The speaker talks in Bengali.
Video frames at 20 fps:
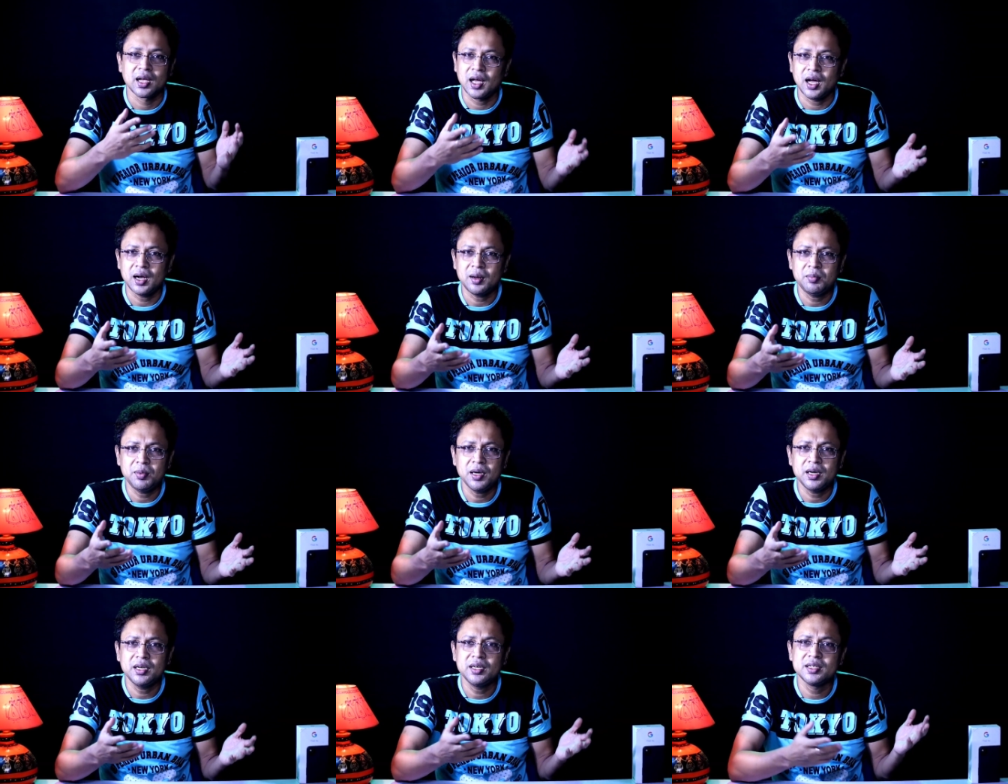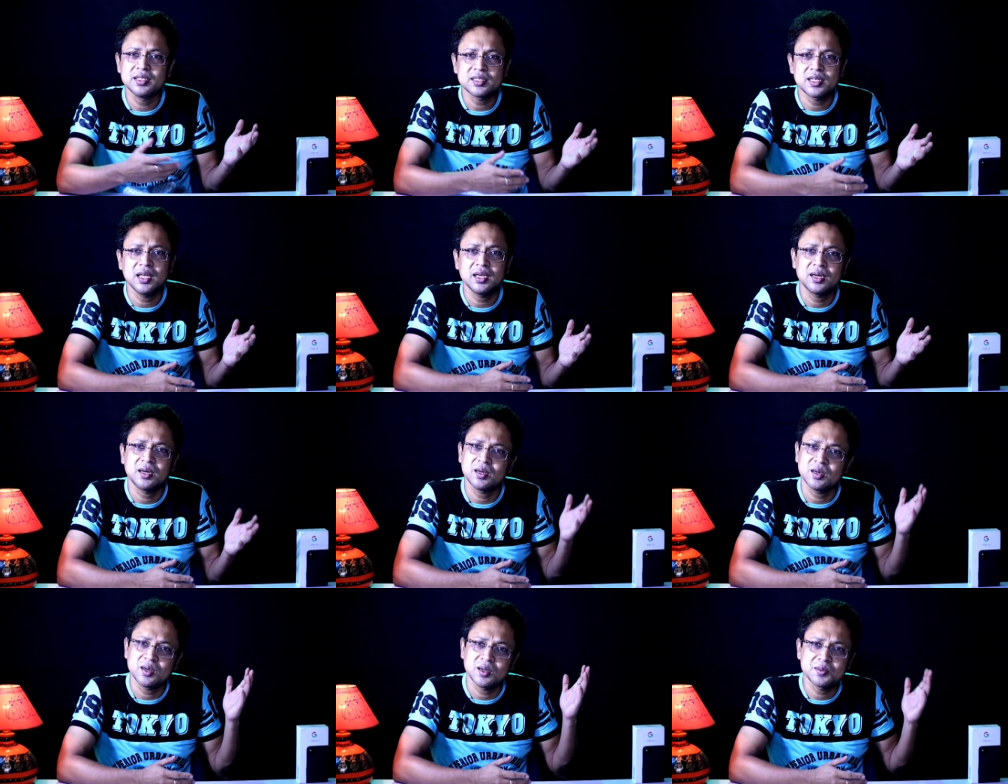খারাপ লাগলে
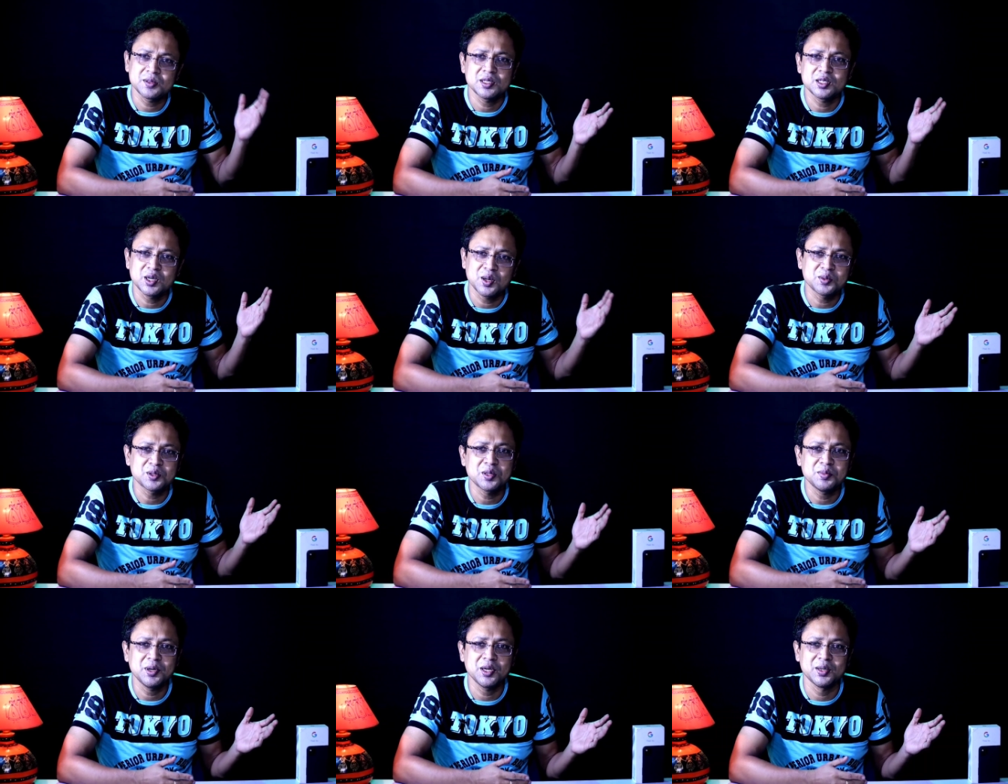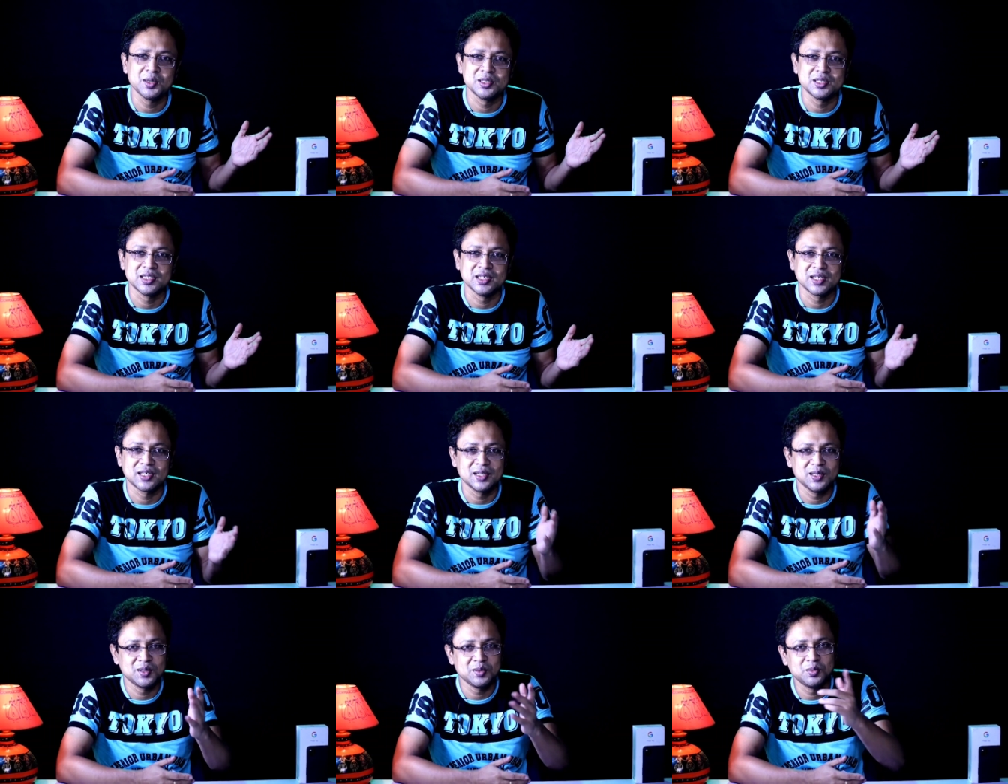ডিসলাইক করার অপশন সবসময় রয়েছে
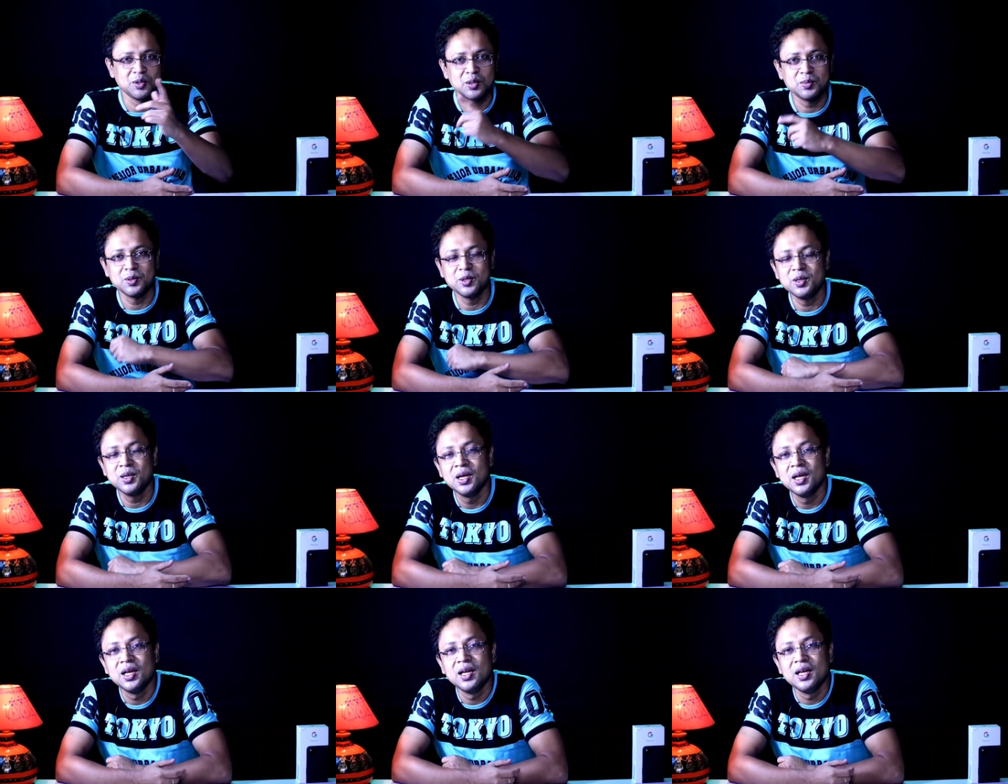কিন্তু বলবো